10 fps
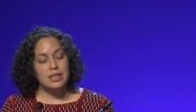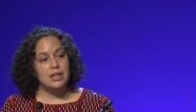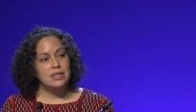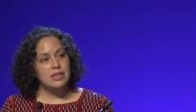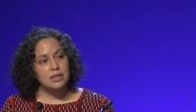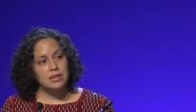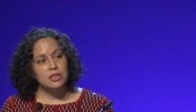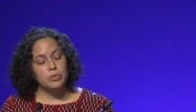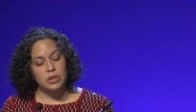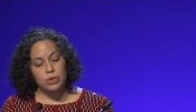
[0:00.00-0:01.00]

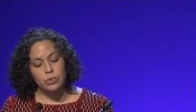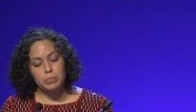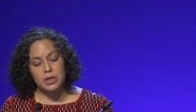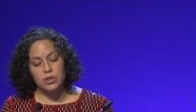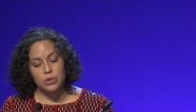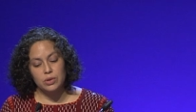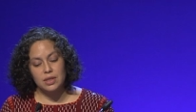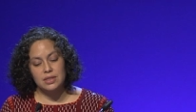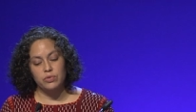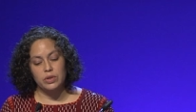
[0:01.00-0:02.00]
321
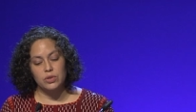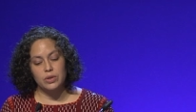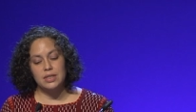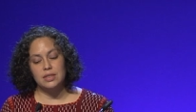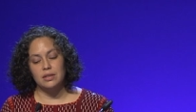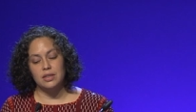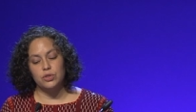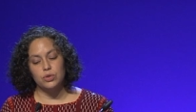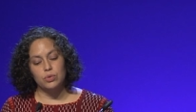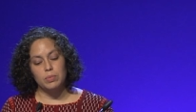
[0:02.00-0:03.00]
personas defensoras de
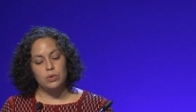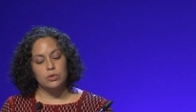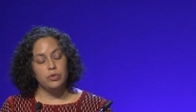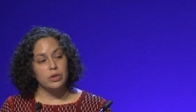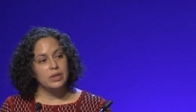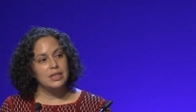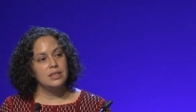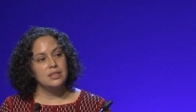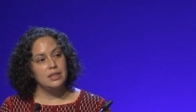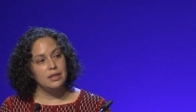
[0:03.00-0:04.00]
derechos humanos fueron
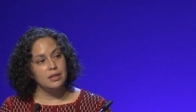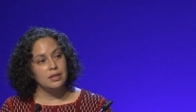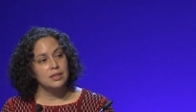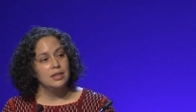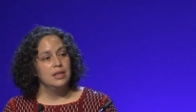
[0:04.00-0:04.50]
asesinadas,